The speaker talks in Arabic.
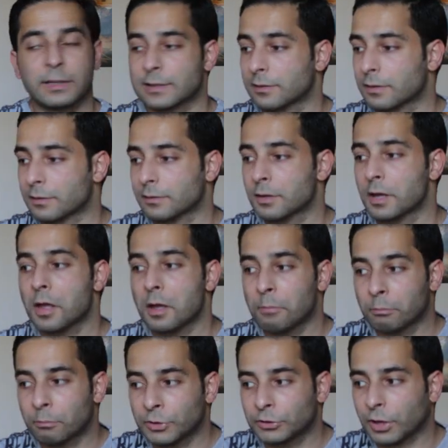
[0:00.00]
الصدر
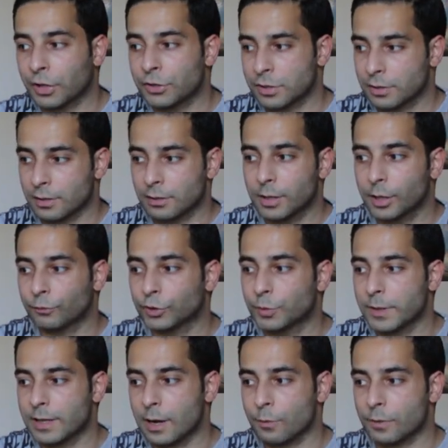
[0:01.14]
منطقي جدا يفوت
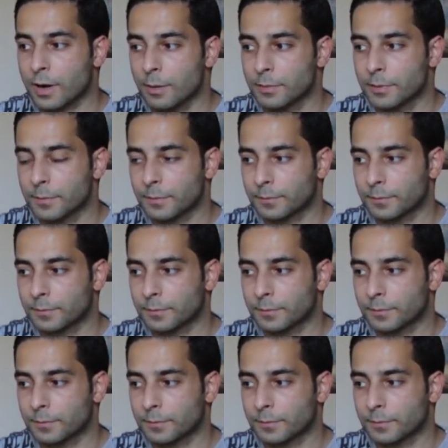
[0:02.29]
بين الاوراب